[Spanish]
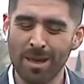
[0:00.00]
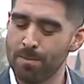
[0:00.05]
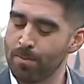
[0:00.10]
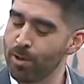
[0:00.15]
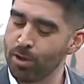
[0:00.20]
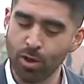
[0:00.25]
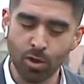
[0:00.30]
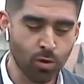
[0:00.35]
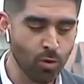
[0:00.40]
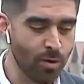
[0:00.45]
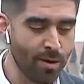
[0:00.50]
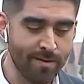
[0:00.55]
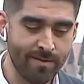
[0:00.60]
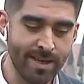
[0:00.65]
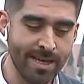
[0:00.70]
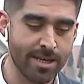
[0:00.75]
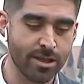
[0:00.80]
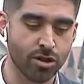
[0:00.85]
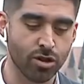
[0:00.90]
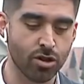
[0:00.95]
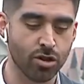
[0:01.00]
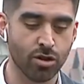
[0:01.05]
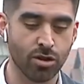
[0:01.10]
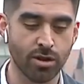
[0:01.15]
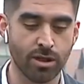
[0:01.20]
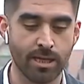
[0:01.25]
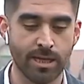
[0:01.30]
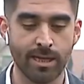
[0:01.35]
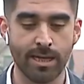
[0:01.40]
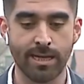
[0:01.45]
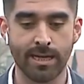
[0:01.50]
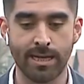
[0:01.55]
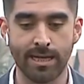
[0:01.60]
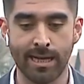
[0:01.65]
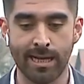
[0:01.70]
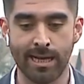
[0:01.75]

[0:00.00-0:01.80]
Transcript: ejemplo, yo estuve viendo eh,